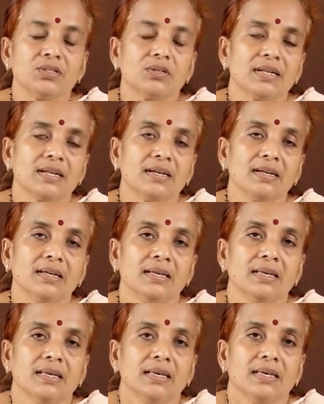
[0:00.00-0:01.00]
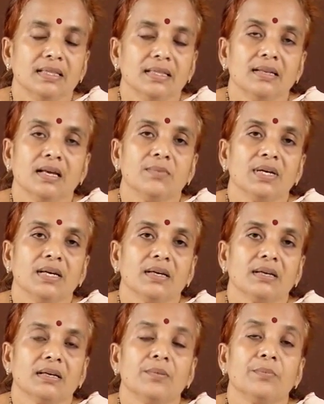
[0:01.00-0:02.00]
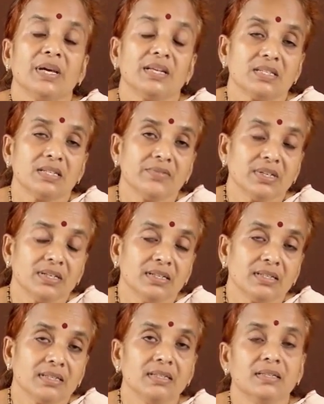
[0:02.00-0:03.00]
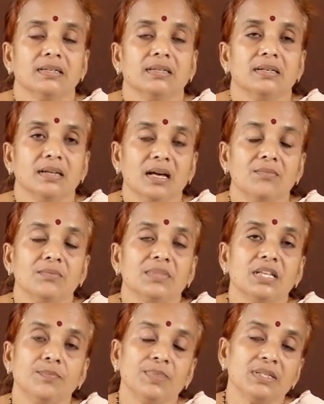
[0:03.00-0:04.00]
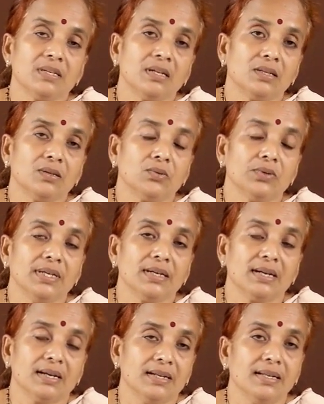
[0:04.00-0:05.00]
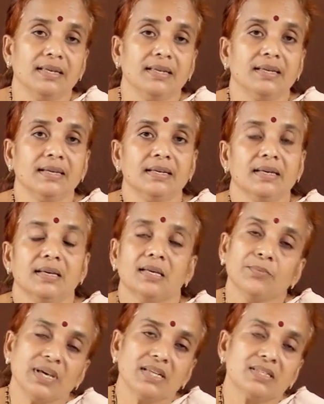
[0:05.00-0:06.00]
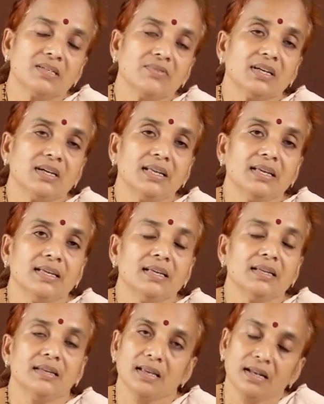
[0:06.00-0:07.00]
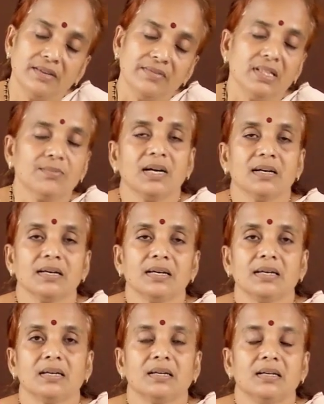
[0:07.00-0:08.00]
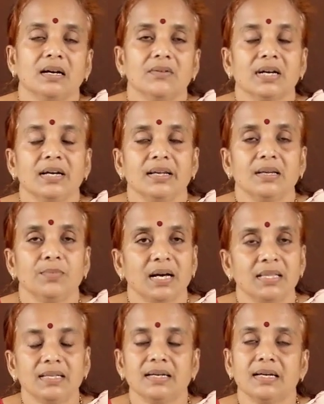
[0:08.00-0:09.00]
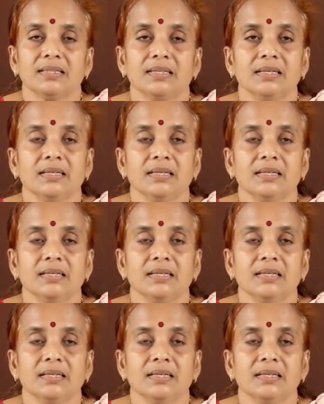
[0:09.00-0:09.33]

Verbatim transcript: சொல்கிறாங்க இது நாம் பெற்றவர்களுக்கு நாம் திருப்பி செலுத்தக்கூடிய கடனாகிய பெற்றவர்களை நல்ல விதமாக அவர்களை பாதுகாத்து